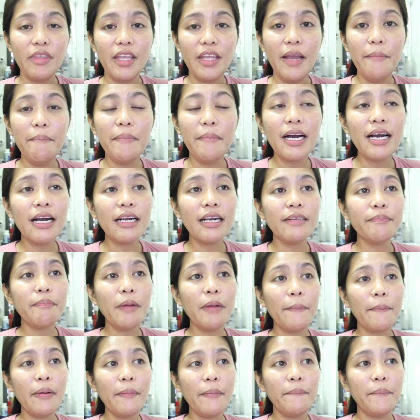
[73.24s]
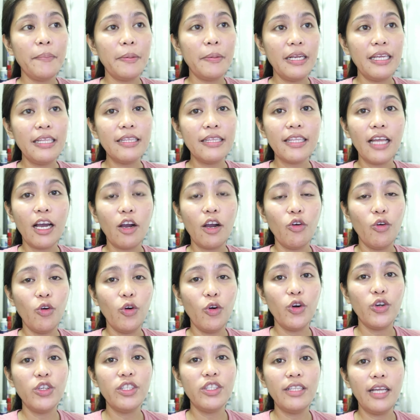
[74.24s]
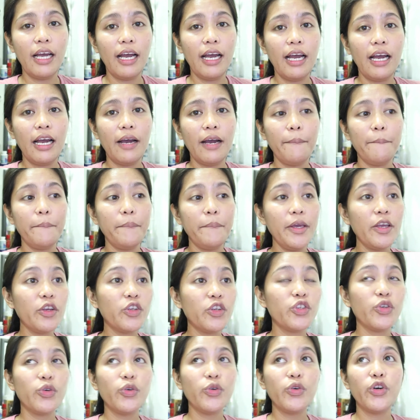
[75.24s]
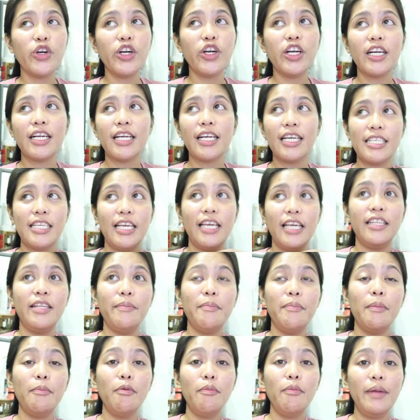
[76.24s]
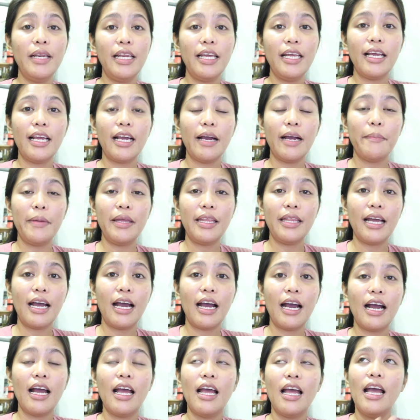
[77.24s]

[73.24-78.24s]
magpapaprint ako ng picture kasi 'di ba bumili kami ng